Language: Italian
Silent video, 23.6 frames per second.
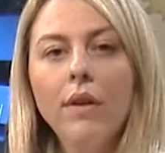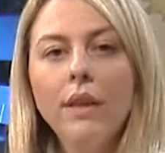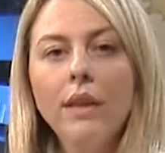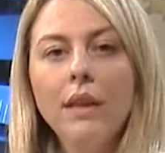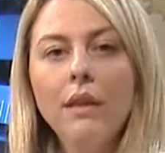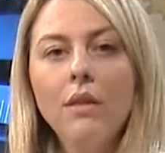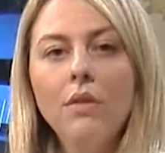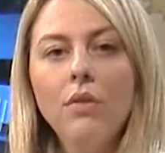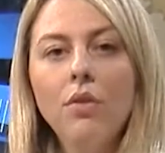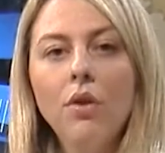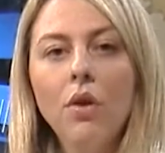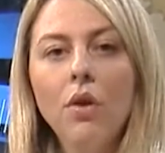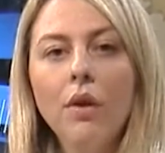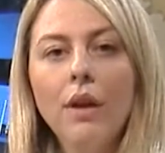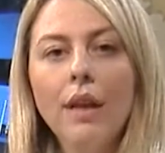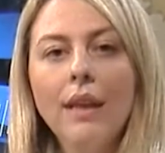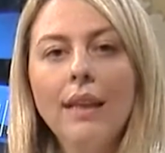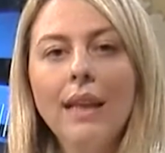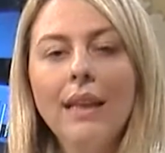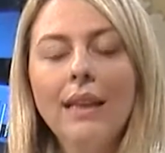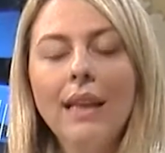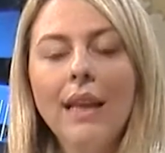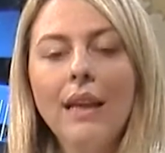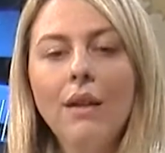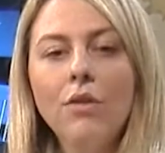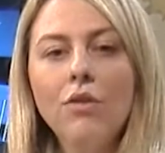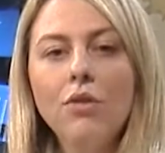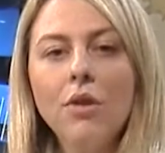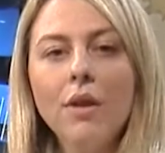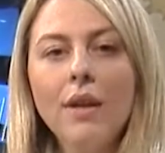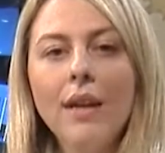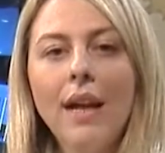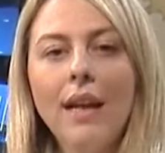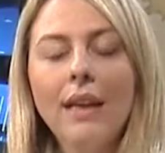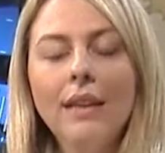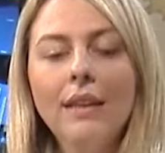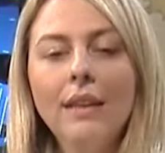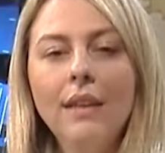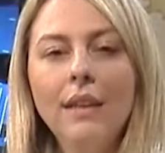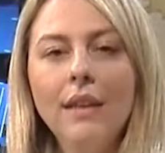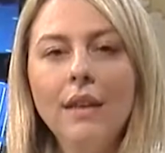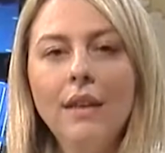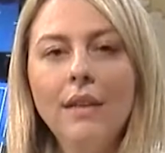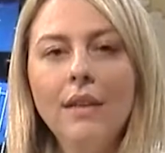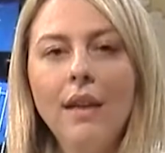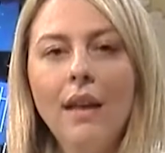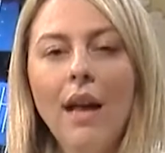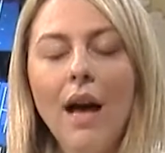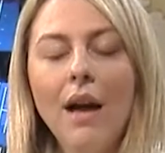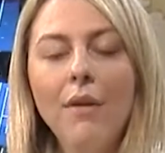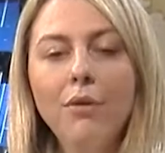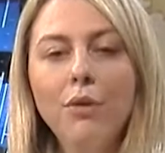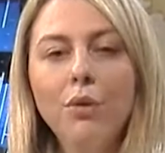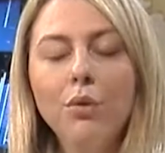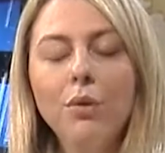edizione del telegiornale di Rieti Life.